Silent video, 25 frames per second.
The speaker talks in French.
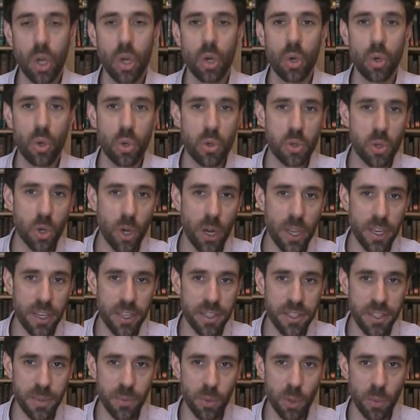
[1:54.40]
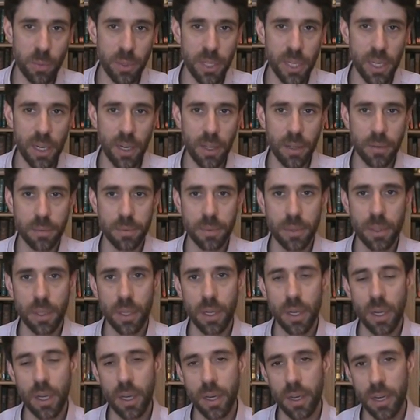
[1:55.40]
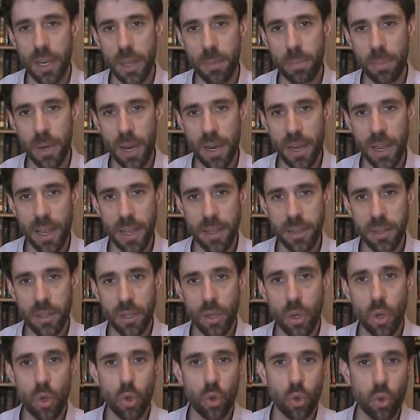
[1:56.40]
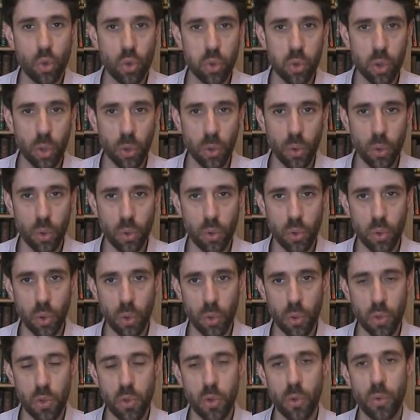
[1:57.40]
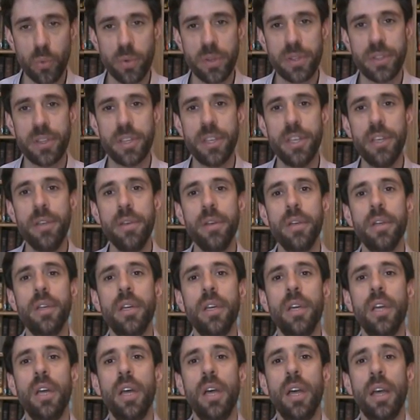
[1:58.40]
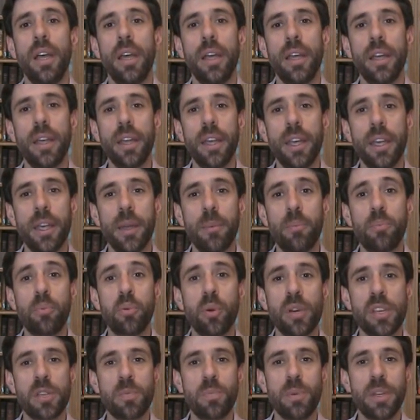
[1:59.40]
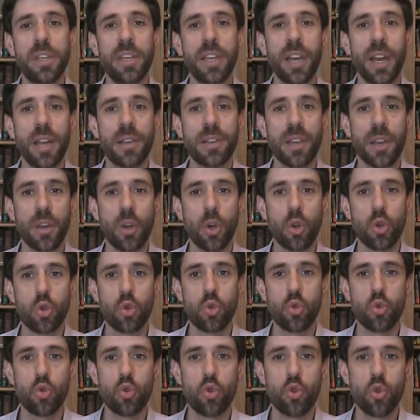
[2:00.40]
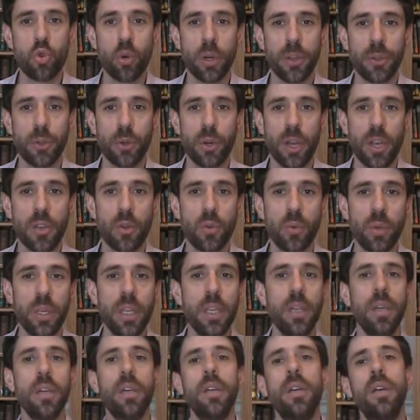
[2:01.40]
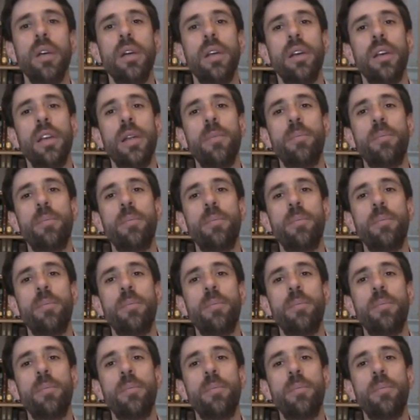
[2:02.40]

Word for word: Le Soleil est immobile, les planètes tournent autour de celui-ci, et pour expliquer l'alternance du jour et de la nuit, les